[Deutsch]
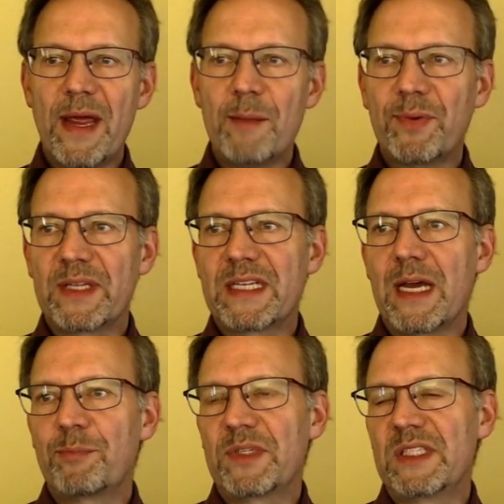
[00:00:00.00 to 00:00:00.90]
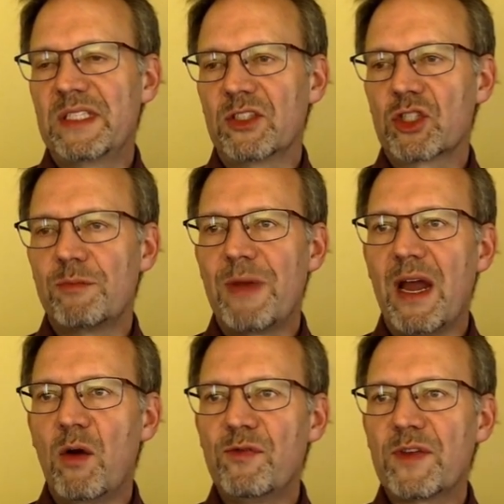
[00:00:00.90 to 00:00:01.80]
App. Ich habe die hier schon mal
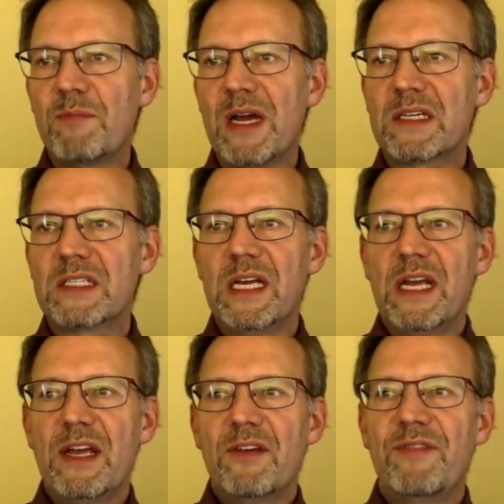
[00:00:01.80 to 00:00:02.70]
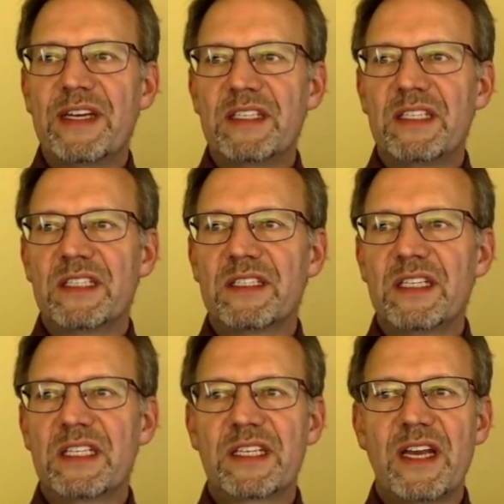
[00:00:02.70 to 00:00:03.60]
aufgemacht. Wenn ihr
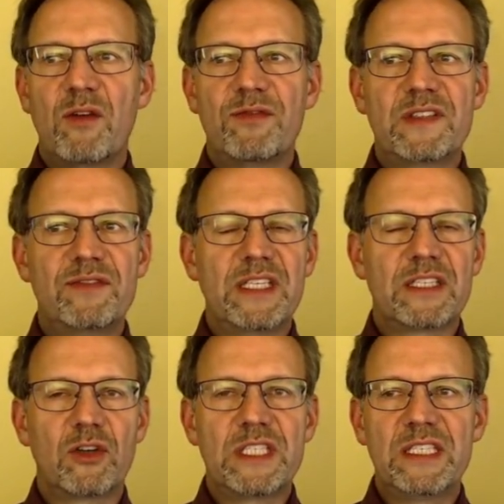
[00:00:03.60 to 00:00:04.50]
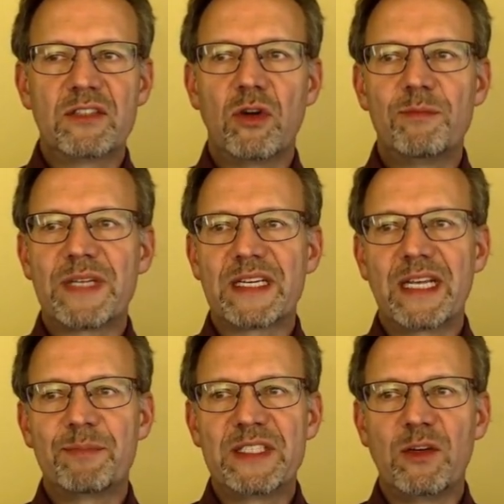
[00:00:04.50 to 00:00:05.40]
nicht genau wisst, wie ihr dorthin kommt, dann
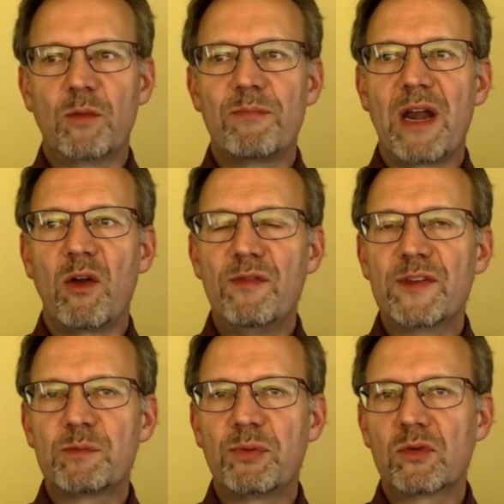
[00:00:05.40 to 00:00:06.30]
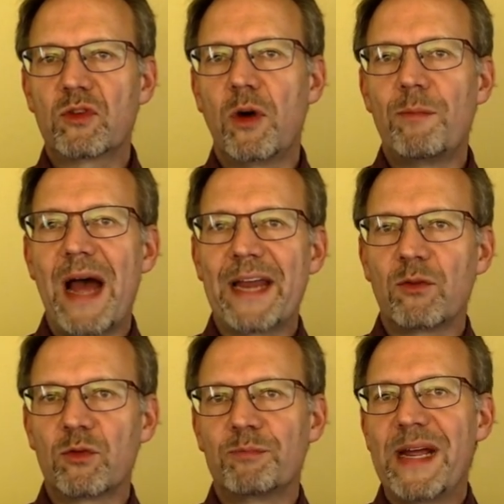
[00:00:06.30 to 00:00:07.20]
gebt hier oben mal office.com ein
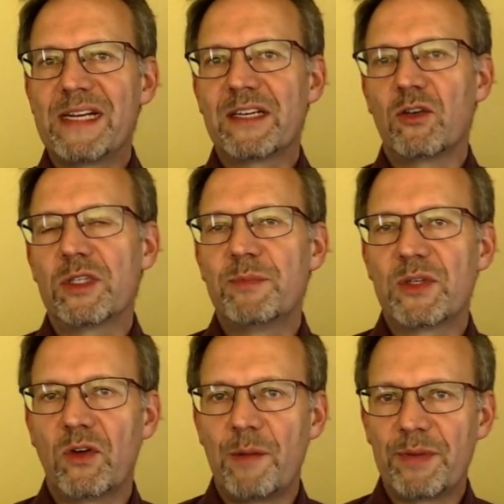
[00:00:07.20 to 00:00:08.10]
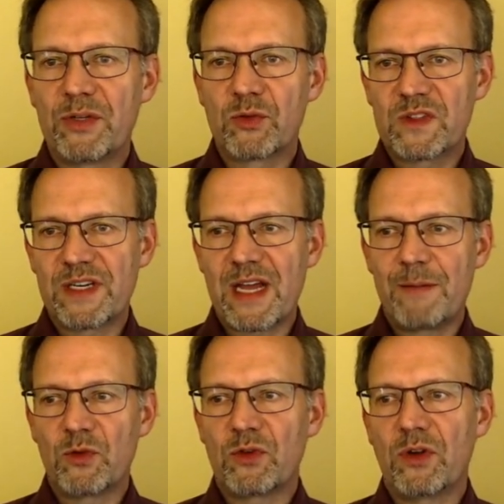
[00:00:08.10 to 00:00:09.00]
und meldet euch mit eurem
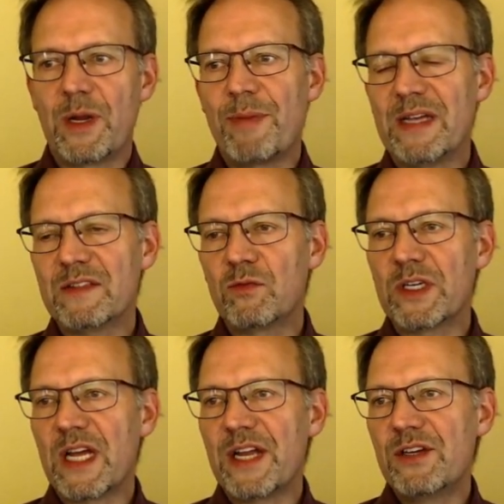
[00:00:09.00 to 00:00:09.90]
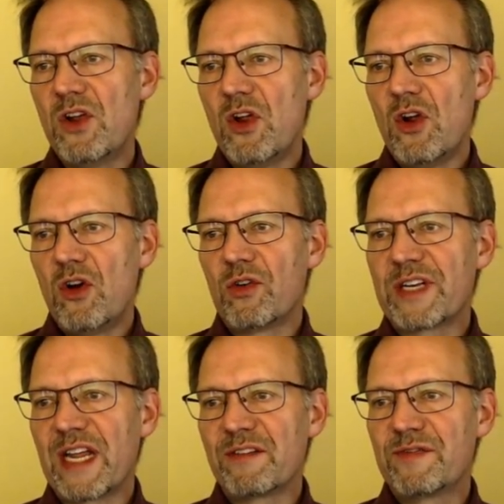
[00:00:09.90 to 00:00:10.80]
Benutzernamen und eurem Passwort an.
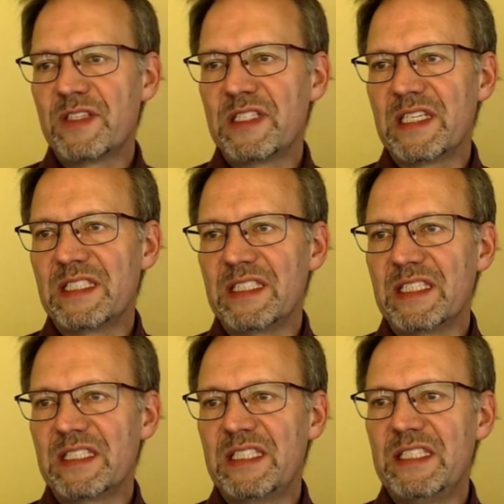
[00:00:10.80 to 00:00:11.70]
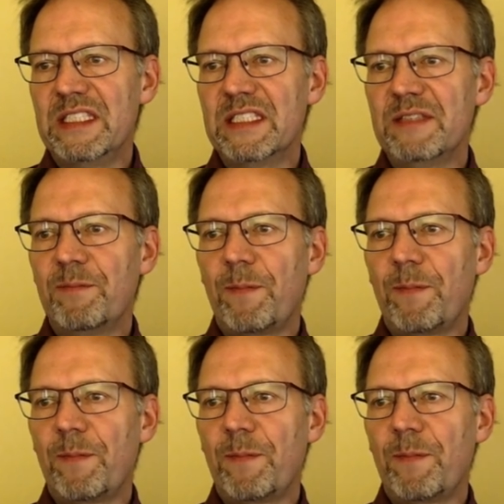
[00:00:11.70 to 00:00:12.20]
Und dann findet ihr hier